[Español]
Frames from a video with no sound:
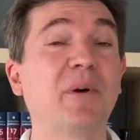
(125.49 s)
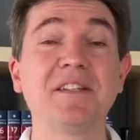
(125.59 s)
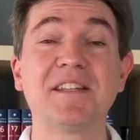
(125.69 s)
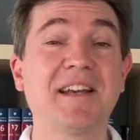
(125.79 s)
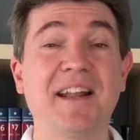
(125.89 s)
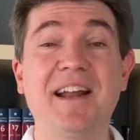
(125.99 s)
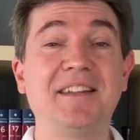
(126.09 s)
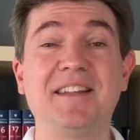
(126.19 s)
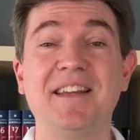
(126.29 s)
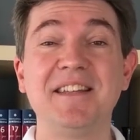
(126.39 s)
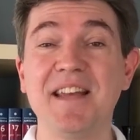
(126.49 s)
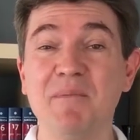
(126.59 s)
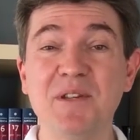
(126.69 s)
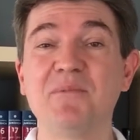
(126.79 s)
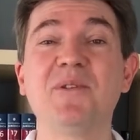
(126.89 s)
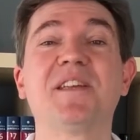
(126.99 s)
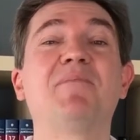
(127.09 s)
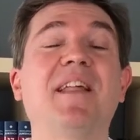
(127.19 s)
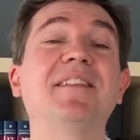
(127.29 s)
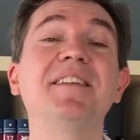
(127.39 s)
Puedes descargarte ya mismo
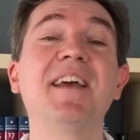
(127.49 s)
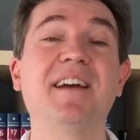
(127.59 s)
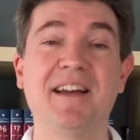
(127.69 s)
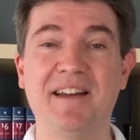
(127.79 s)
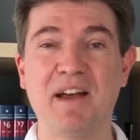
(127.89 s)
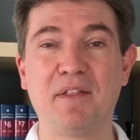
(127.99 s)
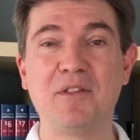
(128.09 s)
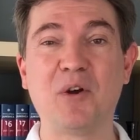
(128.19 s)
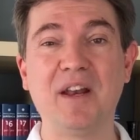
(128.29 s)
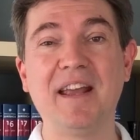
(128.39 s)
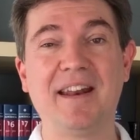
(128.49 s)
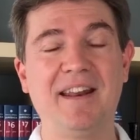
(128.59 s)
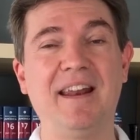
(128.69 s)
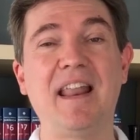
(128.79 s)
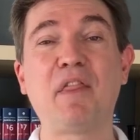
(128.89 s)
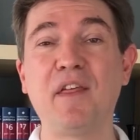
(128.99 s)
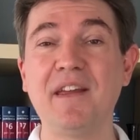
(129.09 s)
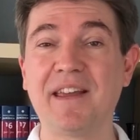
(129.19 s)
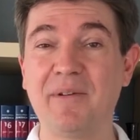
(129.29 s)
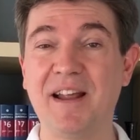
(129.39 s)
esa plantilla eh, haciendo clic en el
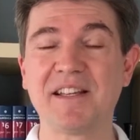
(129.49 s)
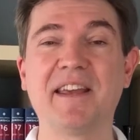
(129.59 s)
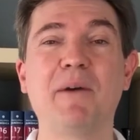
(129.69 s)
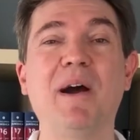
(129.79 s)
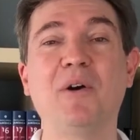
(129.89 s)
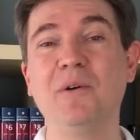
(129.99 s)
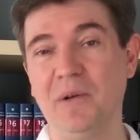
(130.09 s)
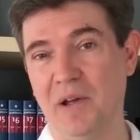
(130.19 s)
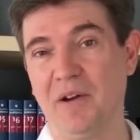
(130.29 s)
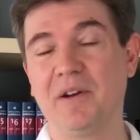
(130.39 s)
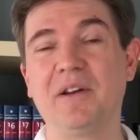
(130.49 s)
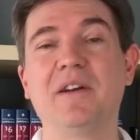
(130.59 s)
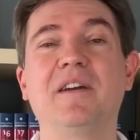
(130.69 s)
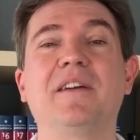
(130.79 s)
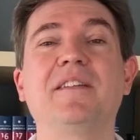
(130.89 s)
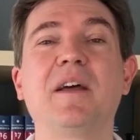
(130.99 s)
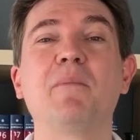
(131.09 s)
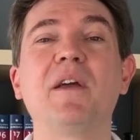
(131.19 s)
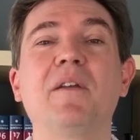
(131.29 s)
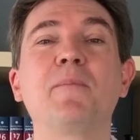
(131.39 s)
enlace que verás aquí abajo. Eh,
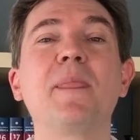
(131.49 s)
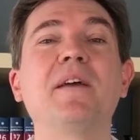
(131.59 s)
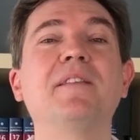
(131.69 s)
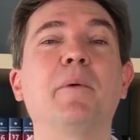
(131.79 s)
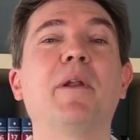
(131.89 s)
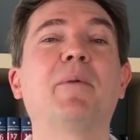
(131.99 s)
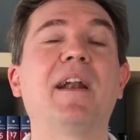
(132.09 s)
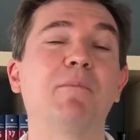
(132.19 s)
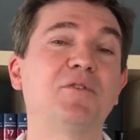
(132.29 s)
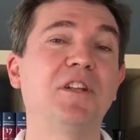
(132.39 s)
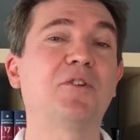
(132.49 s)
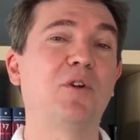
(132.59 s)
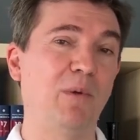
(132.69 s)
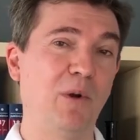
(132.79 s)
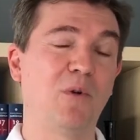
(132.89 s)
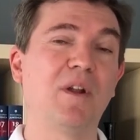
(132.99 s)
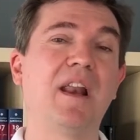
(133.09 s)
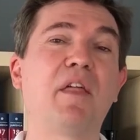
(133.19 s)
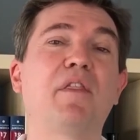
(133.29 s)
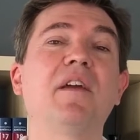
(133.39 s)
también te prepararemos dentro del blog
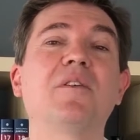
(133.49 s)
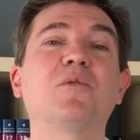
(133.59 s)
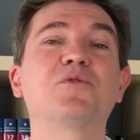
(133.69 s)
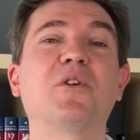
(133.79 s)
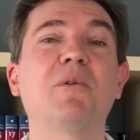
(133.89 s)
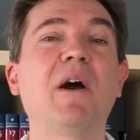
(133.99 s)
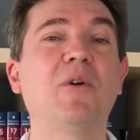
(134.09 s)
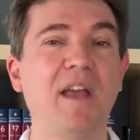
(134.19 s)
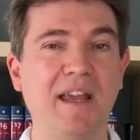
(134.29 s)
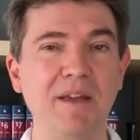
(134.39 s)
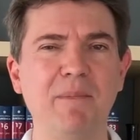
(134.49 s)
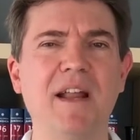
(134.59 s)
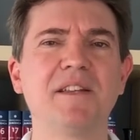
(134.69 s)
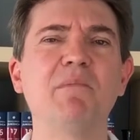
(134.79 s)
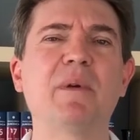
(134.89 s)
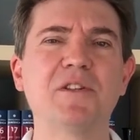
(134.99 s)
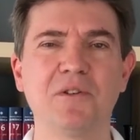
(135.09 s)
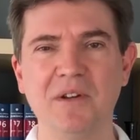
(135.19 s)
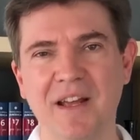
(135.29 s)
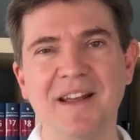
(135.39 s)
un enlace justo debajo y aquí verás
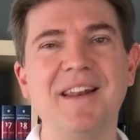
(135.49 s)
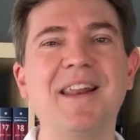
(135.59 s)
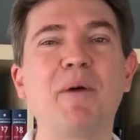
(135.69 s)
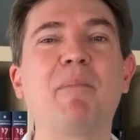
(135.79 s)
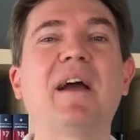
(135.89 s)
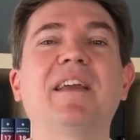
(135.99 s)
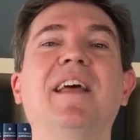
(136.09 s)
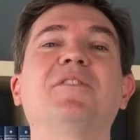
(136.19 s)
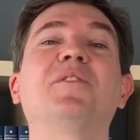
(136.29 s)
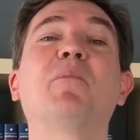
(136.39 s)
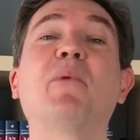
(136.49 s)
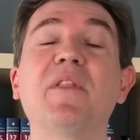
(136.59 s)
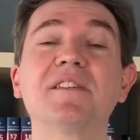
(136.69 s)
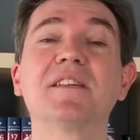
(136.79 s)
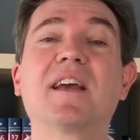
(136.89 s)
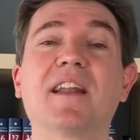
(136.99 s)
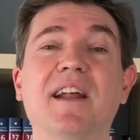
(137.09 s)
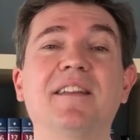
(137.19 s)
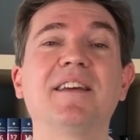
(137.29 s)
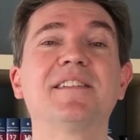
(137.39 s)
impreso la página donde puedes
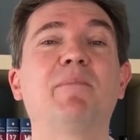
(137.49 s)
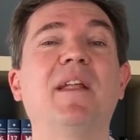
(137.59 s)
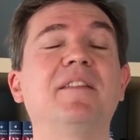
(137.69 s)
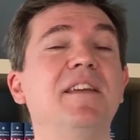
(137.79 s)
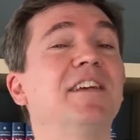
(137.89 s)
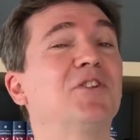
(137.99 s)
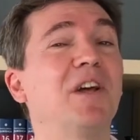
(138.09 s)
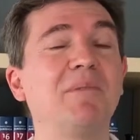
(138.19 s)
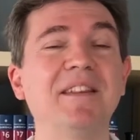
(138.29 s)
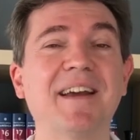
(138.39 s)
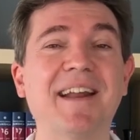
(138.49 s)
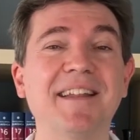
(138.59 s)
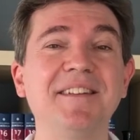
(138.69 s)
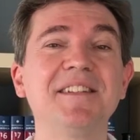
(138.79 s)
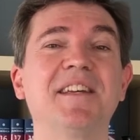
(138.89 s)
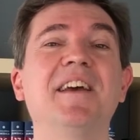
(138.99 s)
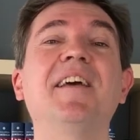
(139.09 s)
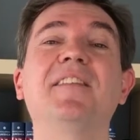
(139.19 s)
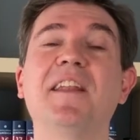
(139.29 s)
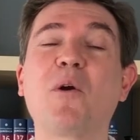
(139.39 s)
descargarte esa plantilla. Es totalmente
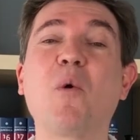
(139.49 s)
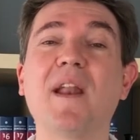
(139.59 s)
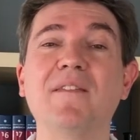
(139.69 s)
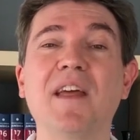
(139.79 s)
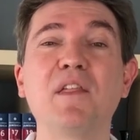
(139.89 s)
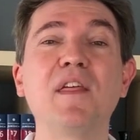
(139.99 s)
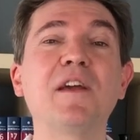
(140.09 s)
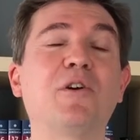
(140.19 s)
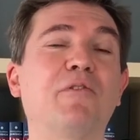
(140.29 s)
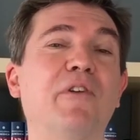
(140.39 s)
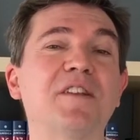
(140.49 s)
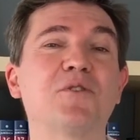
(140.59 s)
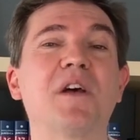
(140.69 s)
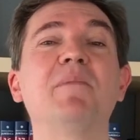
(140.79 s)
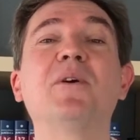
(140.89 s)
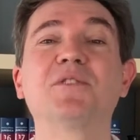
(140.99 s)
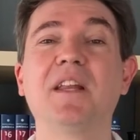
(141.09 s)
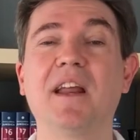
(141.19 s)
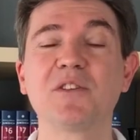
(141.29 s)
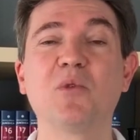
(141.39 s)
gratis, tiene 45 falsos
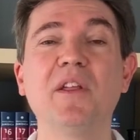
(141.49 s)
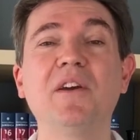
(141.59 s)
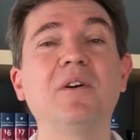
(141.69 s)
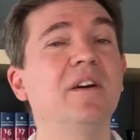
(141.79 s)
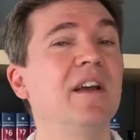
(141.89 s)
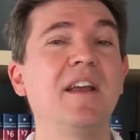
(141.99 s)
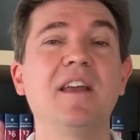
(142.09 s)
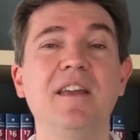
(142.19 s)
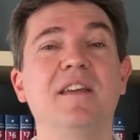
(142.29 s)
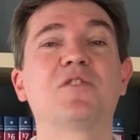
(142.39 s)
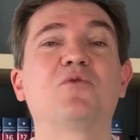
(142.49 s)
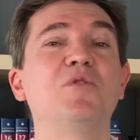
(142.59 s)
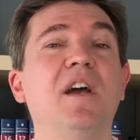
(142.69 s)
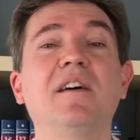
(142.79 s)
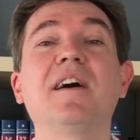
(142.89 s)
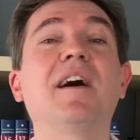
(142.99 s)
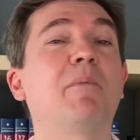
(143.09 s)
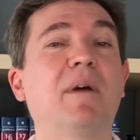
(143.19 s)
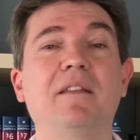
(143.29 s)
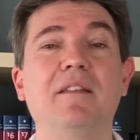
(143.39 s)
amigos del inglés jurídico y es tuya
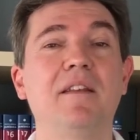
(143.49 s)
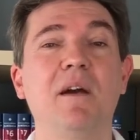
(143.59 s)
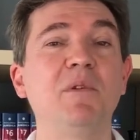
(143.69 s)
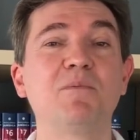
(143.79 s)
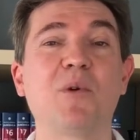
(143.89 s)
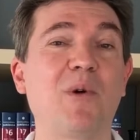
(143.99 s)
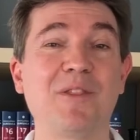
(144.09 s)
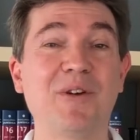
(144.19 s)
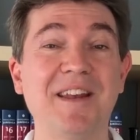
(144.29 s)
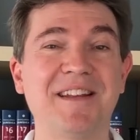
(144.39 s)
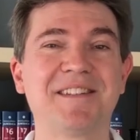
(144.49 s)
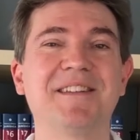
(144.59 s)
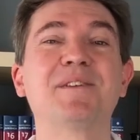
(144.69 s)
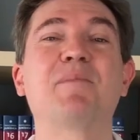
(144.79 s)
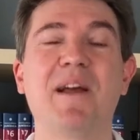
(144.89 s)
a partir de ya mismo, cuando quieras.